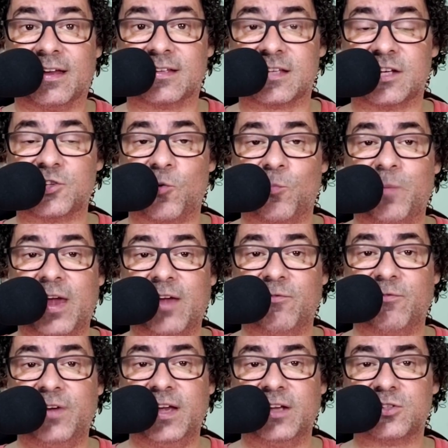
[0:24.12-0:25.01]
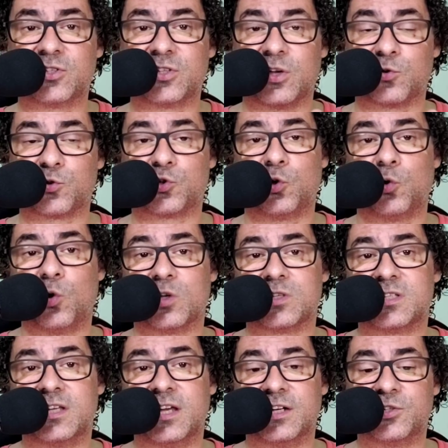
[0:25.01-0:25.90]
Sejam bem-vindos. Eu sou
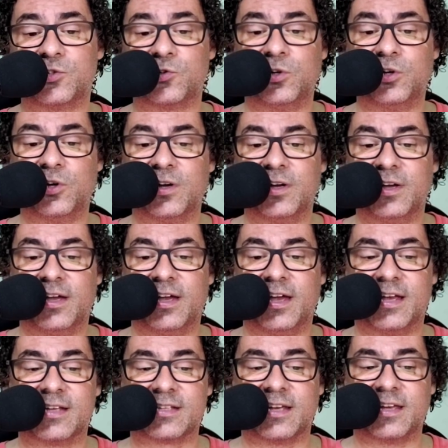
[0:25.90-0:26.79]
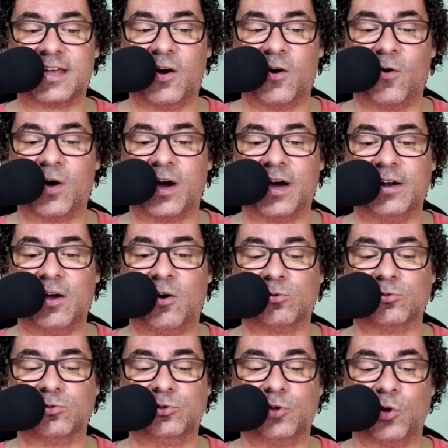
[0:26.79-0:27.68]
Ozia Júnior. Esse aqui é o
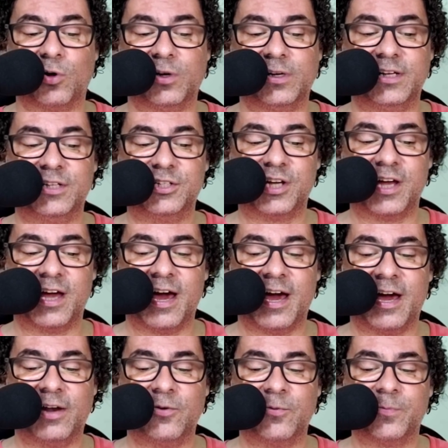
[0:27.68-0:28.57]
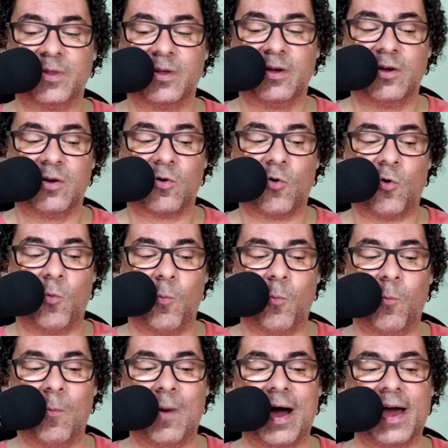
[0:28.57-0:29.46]
canal Drone Diário com
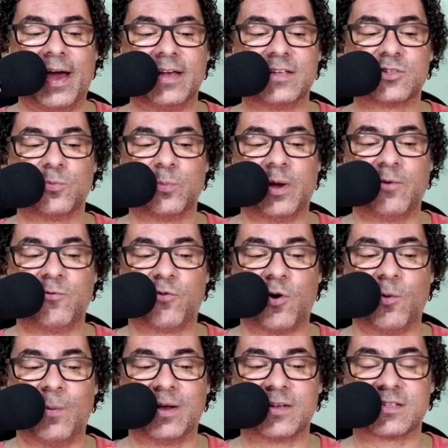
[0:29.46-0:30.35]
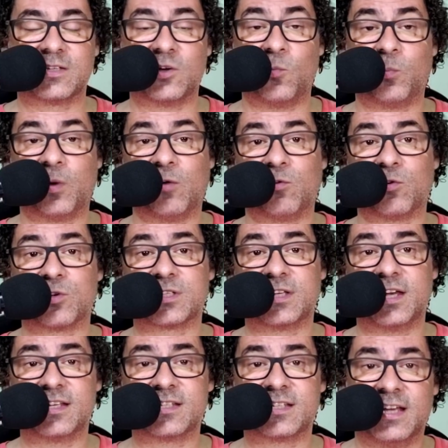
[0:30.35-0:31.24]
mais uma informação para
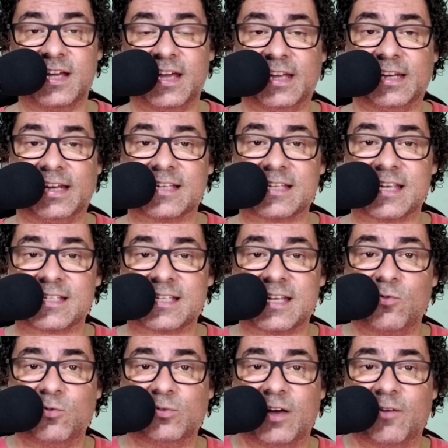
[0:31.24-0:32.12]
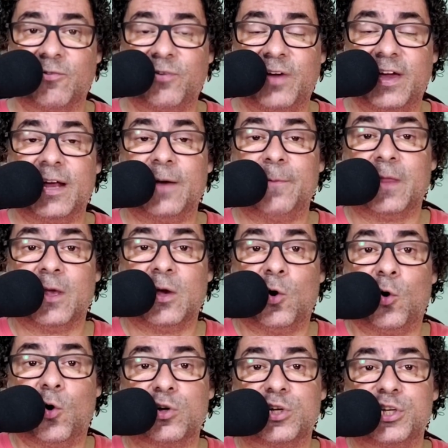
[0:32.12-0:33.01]
vocês nessa segunda-feira,
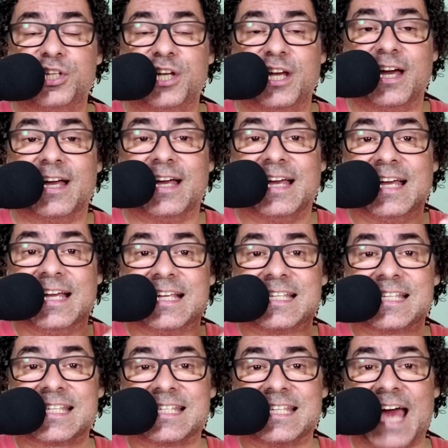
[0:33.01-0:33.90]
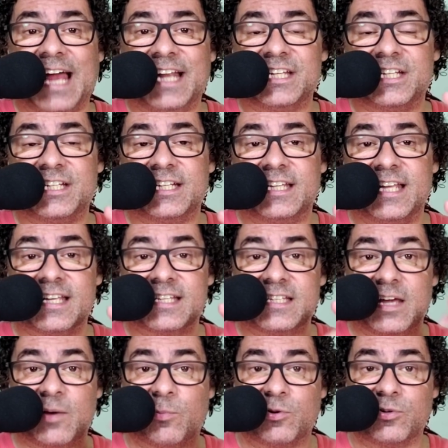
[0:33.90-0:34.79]
hoje dia 7 de
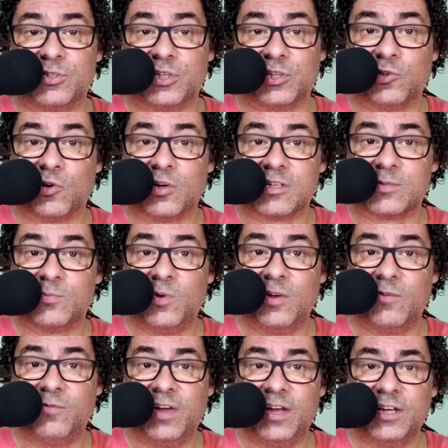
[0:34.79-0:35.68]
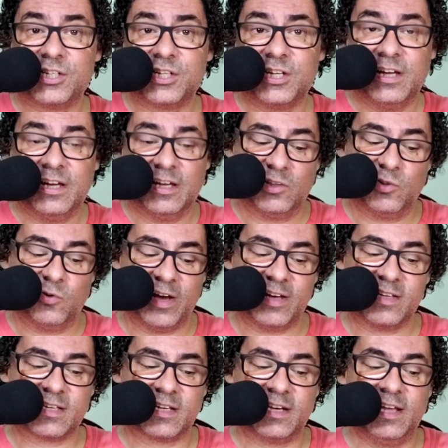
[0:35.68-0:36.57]
dezembro de 2020. Não
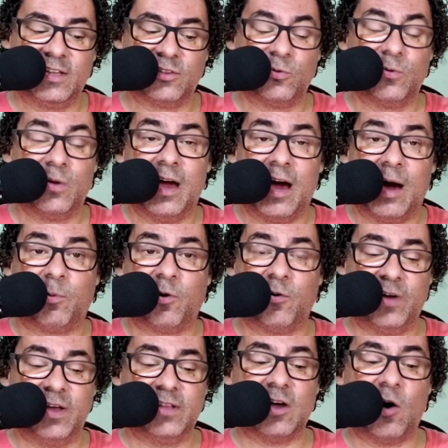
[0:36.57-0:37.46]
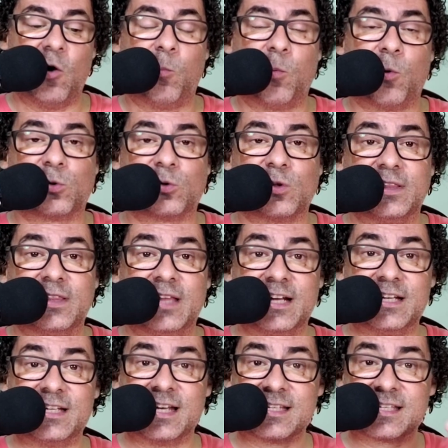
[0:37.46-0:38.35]
é inscrito? Aproveita a
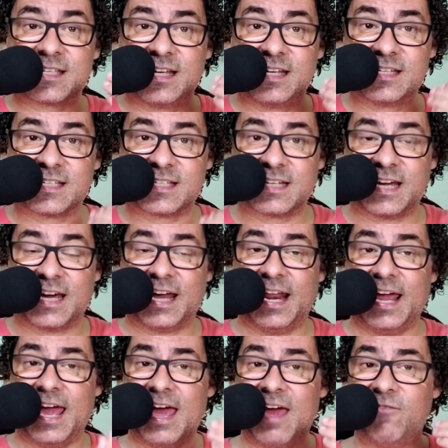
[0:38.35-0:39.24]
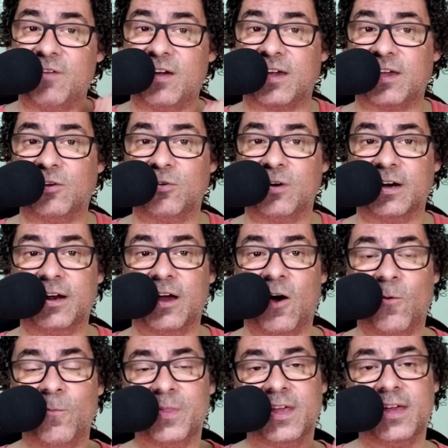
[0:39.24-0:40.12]
oportunidade, já se inscreve aqui no
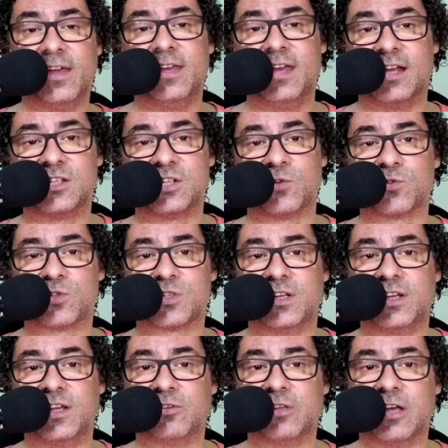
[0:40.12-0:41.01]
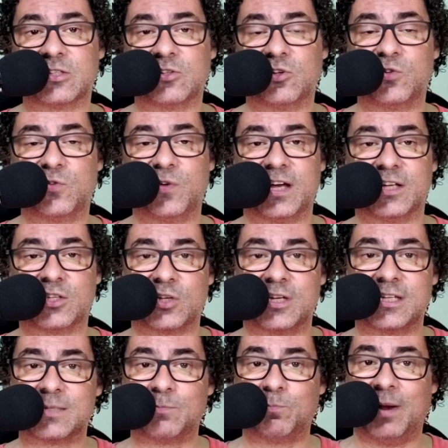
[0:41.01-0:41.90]
canal e ativa o sininho das
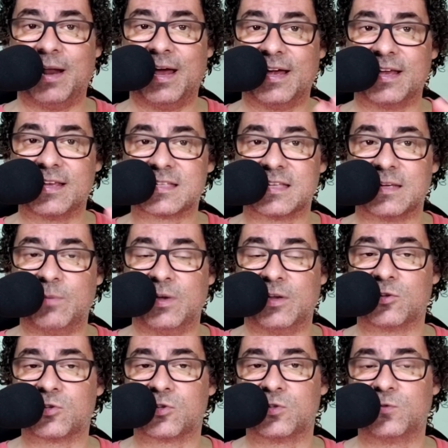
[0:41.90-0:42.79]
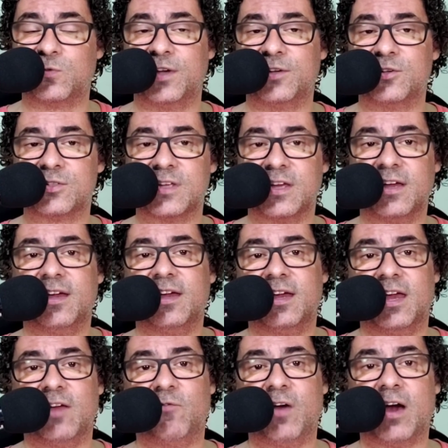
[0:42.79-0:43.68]
notificações para receber nossos vídeos
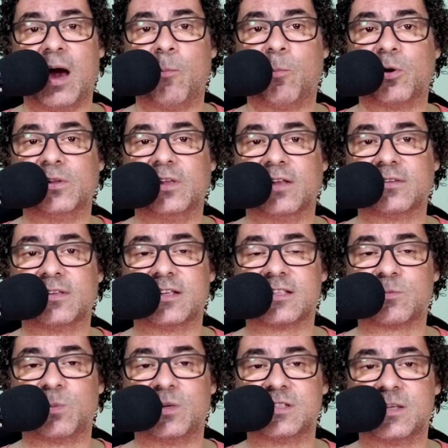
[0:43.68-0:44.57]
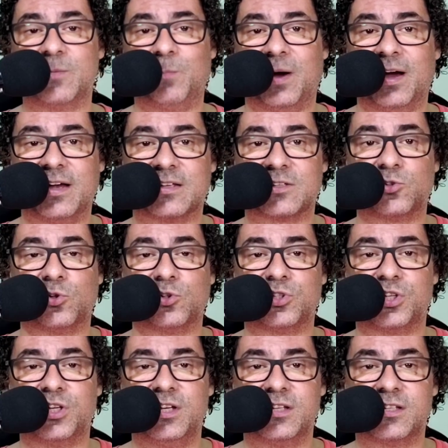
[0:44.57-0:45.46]
e ficar por dentro das principais
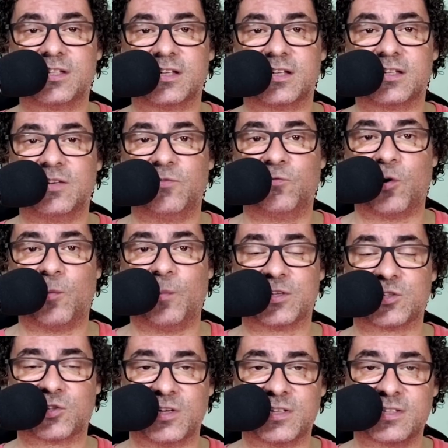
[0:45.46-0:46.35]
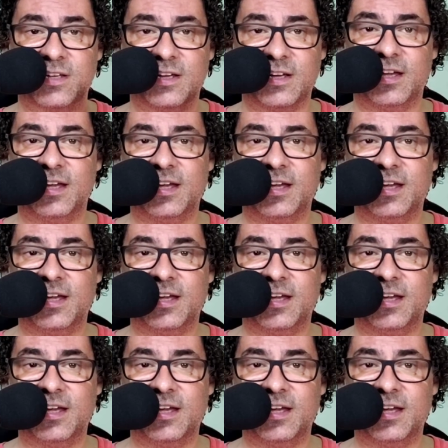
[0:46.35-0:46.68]
notícias, informações